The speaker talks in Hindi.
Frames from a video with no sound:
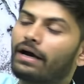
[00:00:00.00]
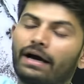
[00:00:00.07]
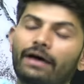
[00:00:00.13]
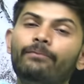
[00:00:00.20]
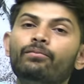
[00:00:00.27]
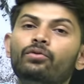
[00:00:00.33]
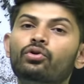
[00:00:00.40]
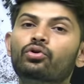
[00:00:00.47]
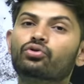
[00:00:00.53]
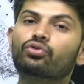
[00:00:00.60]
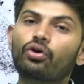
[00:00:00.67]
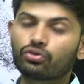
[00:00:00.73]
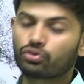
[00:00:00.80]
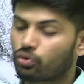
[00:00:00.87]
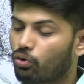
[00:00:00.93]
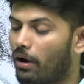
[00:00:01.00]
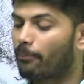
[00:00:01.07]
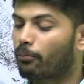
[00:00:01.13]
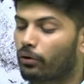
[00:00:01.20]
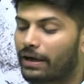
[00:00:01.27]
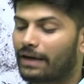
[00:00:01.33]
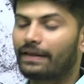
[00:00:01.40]
अगर तो तो
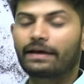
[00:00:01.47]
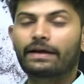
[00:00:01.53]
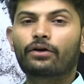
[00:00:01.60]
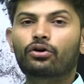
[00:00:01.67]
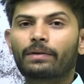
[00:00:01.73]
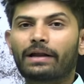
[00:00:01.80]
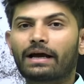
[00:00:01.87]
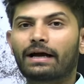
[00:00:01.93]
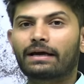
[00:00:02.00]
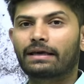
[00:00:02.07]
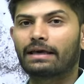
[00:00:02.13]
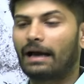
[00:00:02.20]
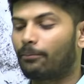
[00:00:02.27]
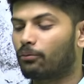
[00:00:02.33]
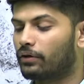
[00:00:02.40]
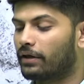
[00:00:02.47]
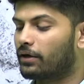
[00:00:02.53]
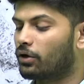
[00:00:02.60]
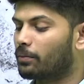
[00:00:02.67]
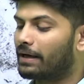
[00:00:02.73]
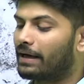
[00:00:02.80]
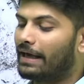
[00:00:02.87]
आपको क्या देखने को मिलेगा कि आपको देखने
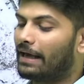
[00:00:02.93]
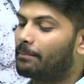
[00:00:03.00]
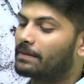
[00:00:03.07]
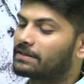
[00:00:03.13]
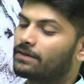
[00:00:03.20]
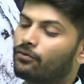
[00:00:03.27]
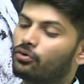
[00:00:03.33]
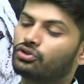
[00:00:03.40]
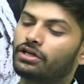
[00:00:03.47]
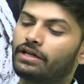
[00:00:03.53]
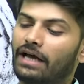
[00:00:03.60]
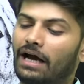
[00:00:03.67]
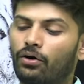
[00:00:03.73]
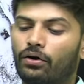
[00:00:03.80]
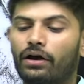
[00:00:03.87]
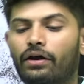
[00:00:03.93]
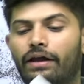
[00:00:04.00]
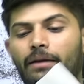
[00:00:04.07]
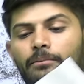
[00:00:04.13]
को मिलेगा एक पेसिफिकेशन यहाँ हो गया और एक